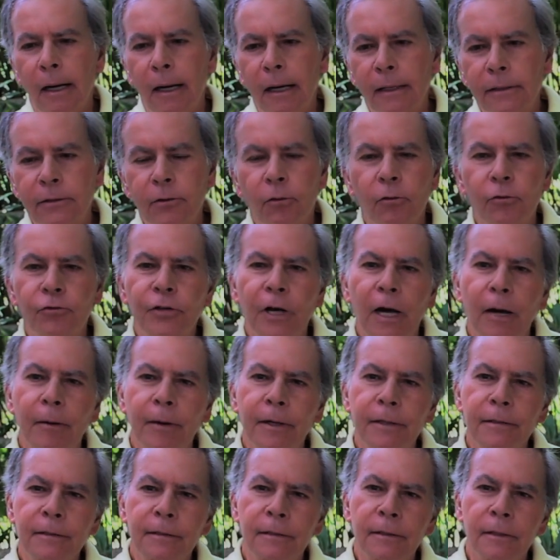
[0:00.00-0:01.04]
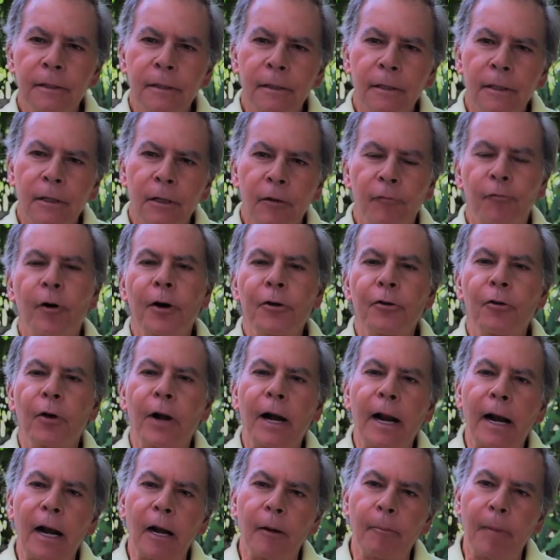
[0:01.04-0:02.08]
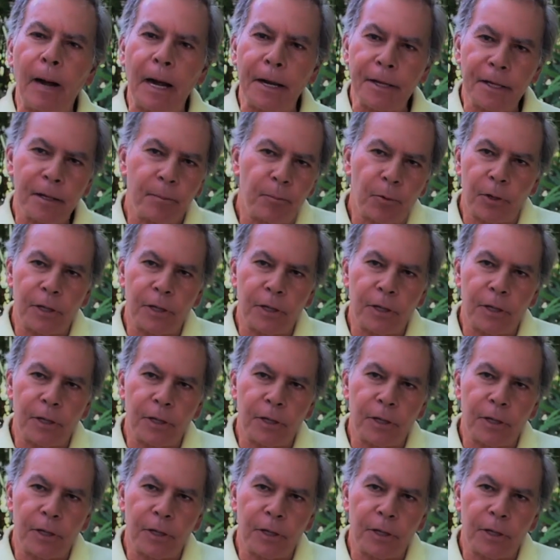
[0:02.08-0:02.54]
al señor Chávez fue a llorar al valle,